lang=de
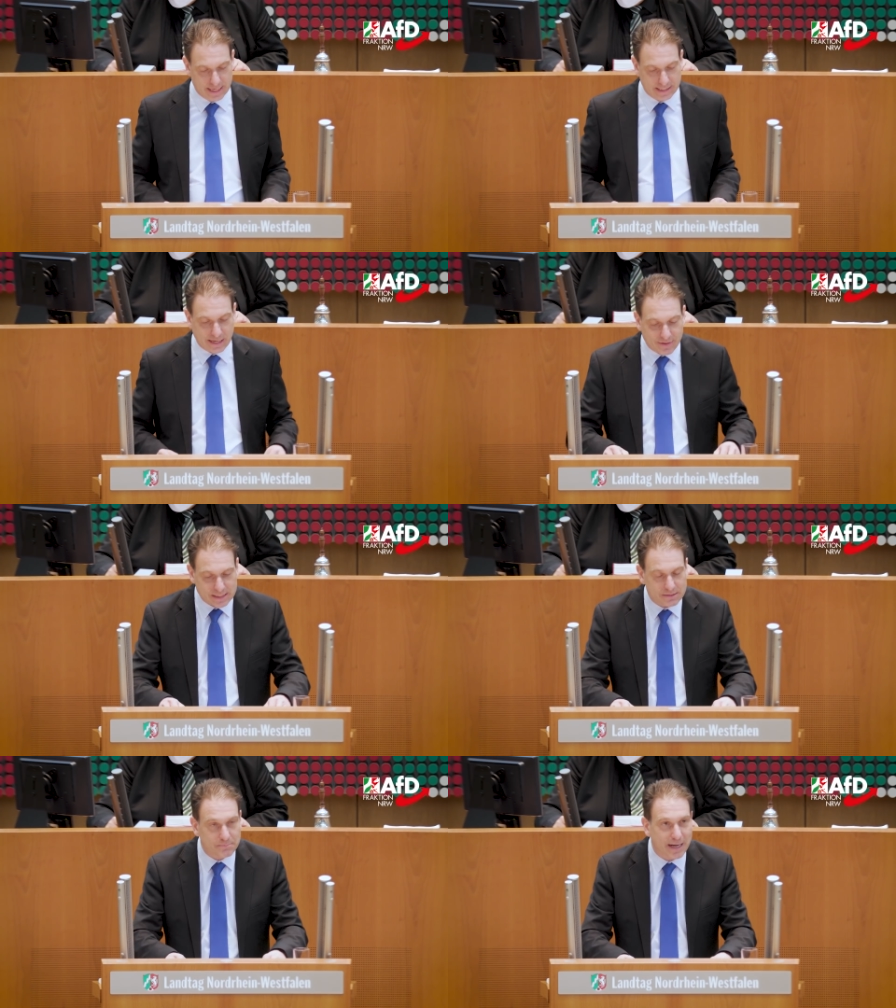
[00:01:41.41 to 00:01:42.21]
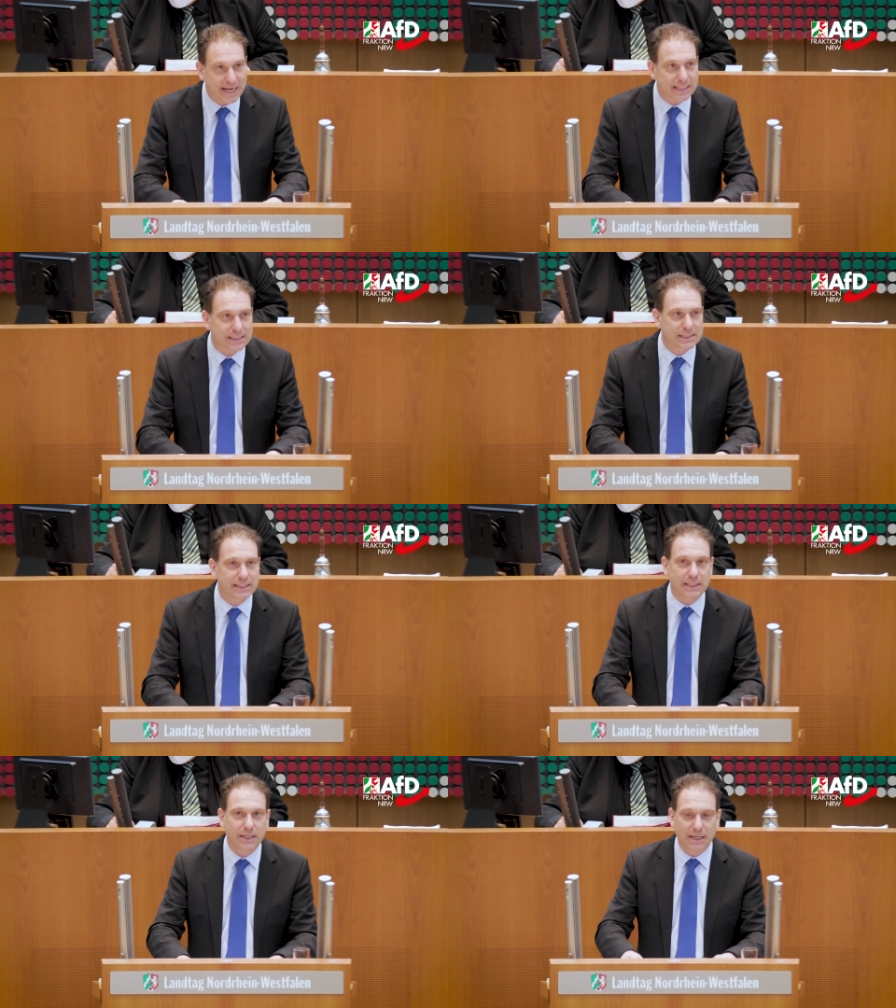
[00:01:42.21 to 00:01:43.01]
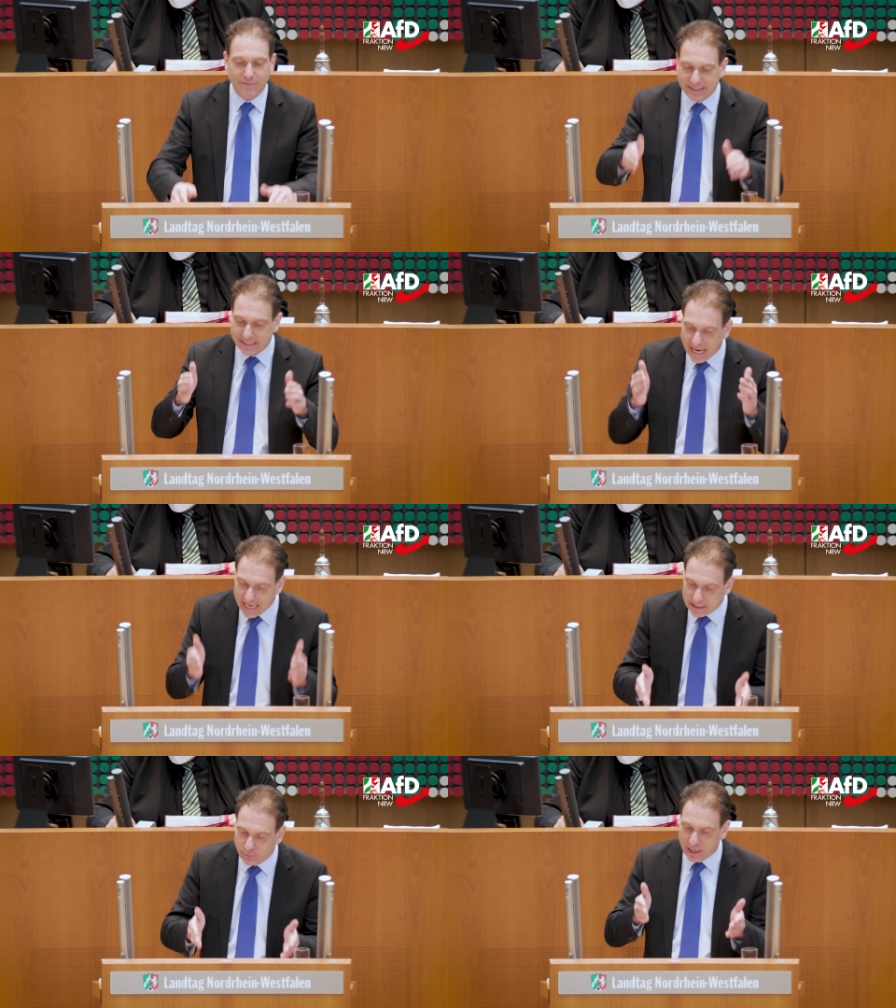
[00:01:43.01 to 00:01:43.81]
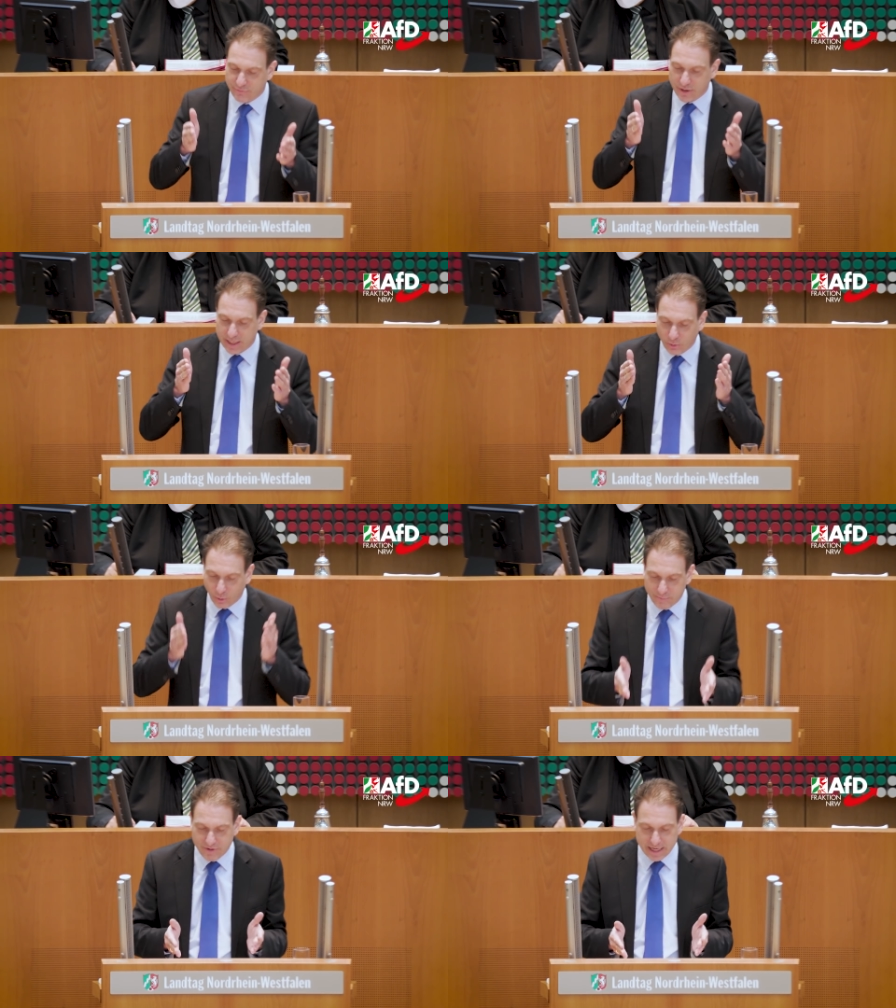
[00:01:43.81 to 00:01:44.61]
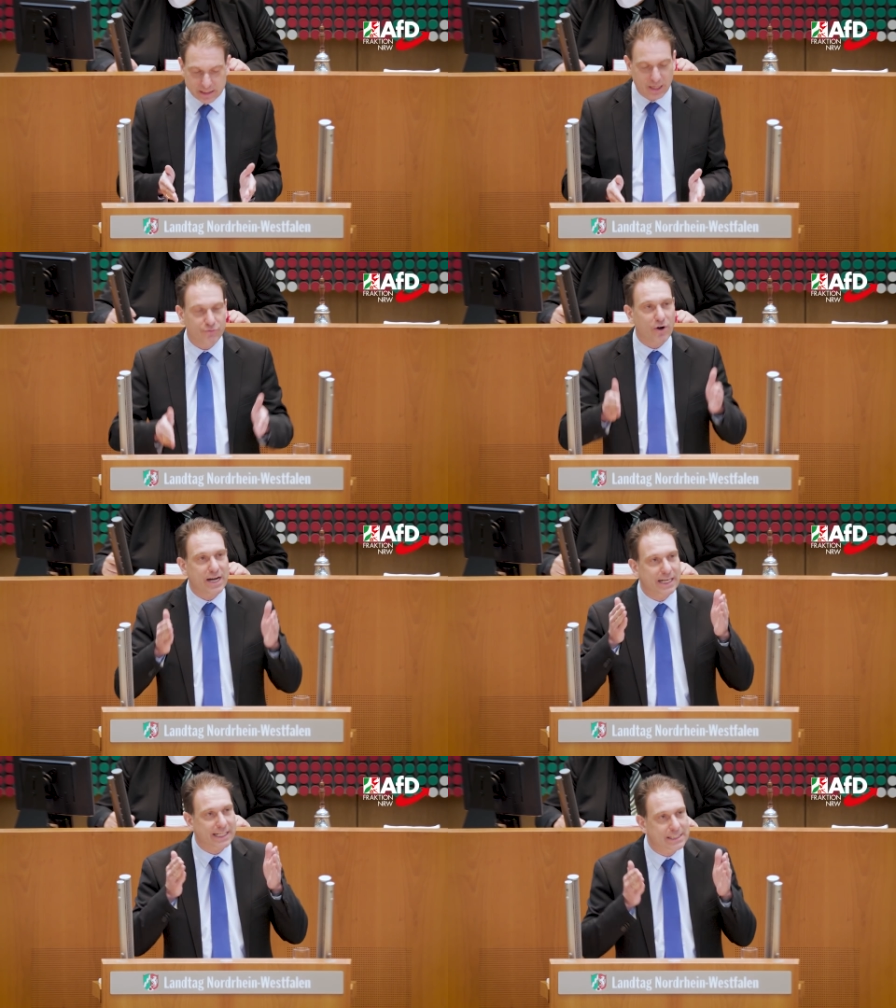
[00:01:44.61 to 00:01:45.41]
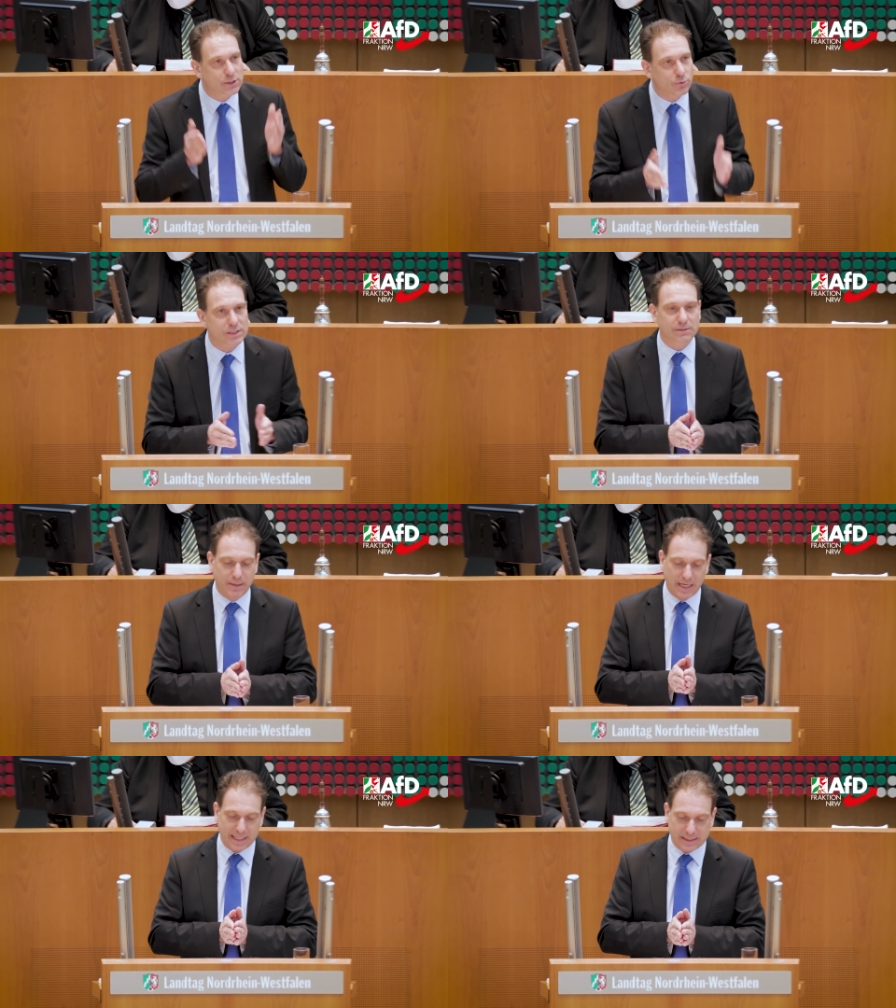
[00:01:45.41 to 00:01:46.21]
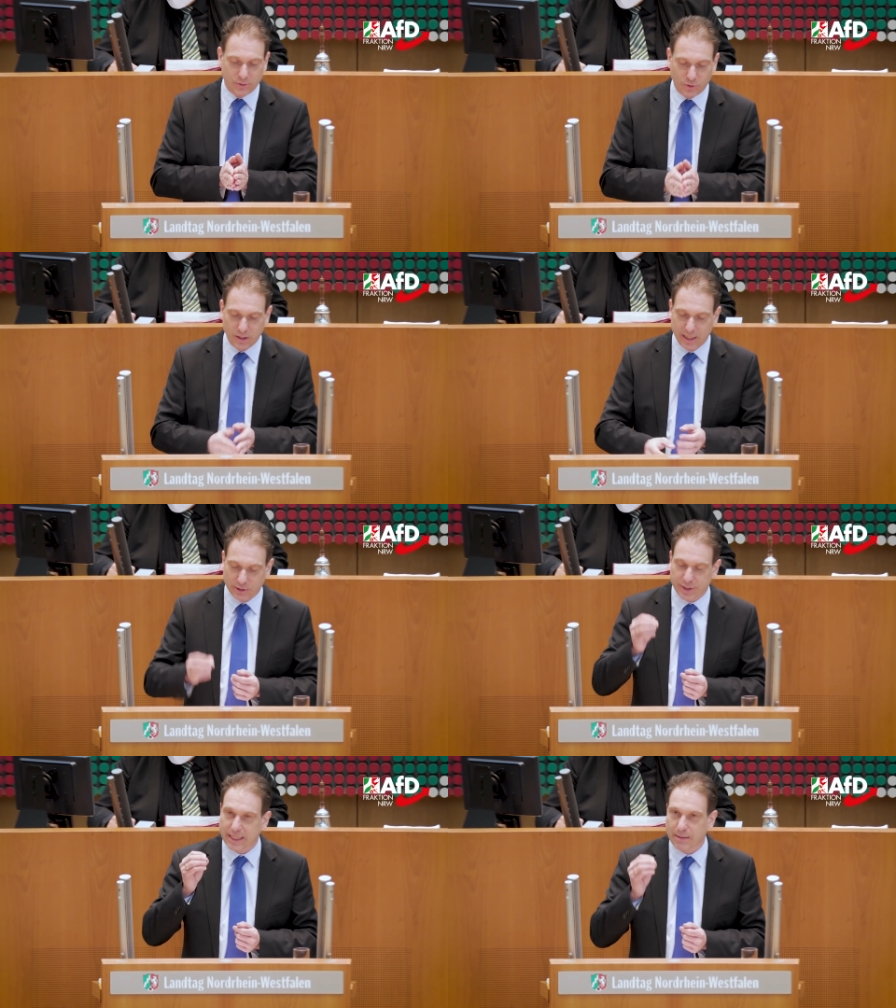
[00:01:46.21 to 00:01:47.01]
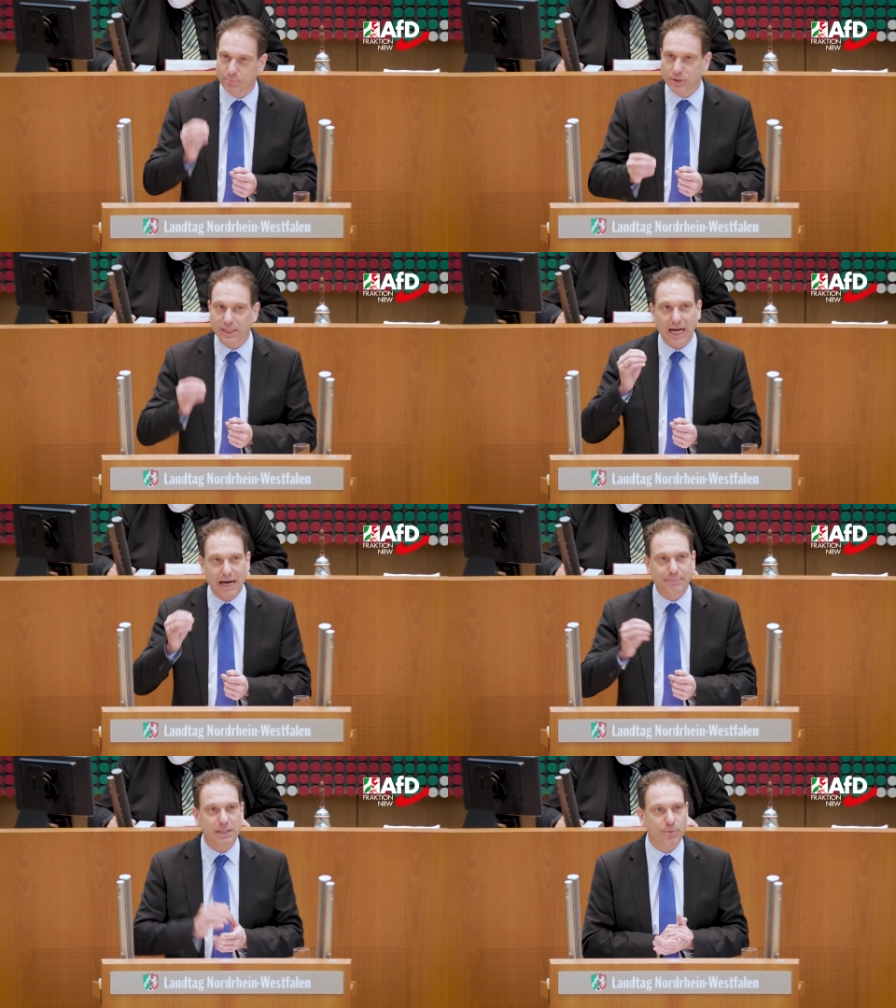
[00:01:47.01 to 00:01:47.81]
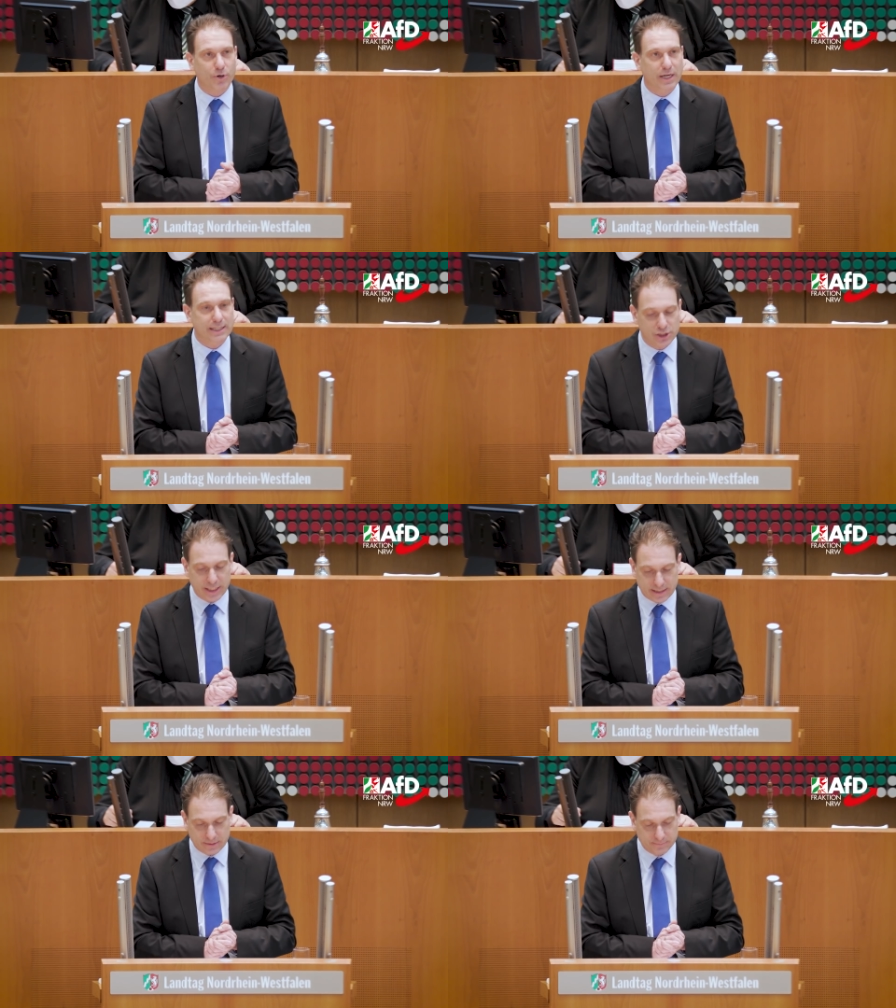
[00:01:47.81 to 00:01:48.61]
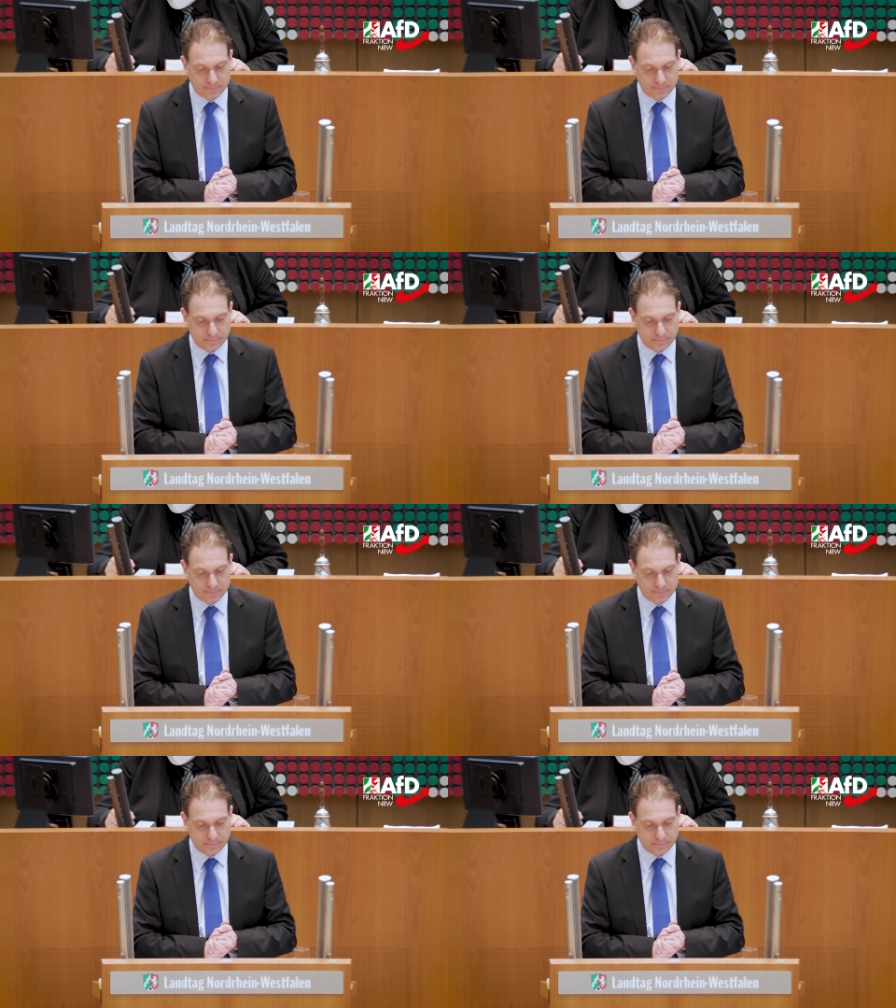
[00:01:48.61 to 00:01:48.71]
Denn was meinen Sie, was aktuell für eine Umwelt, für eine Ressourcenbelastung durch die kaputte Rahme der Brücke entsteht?